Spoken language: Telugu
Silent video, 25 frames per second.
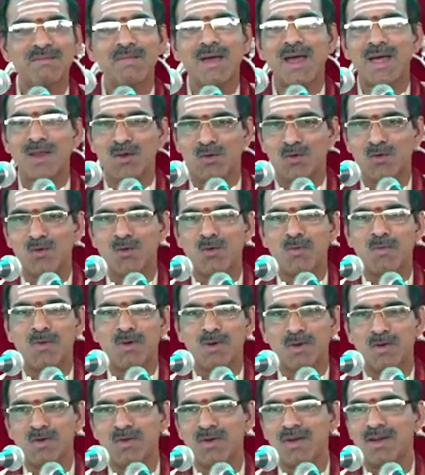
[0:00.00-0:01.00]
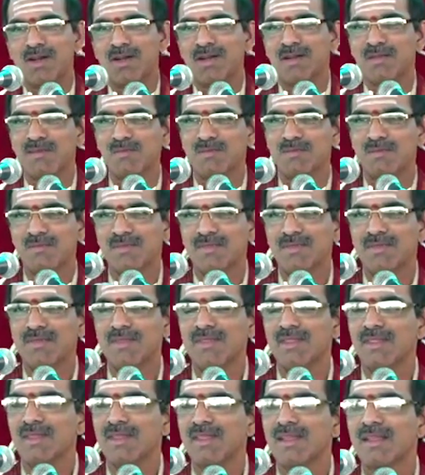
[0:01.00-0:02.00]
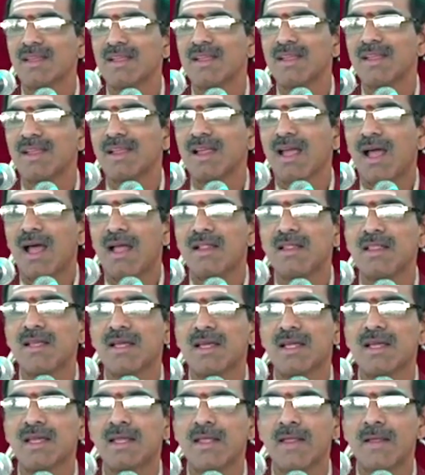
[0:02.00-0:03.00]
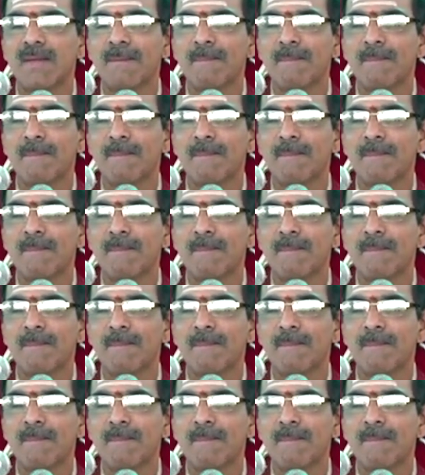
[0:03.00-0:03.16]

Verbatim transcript: మానవ రూపంలో ఉన్నాడు అందుకని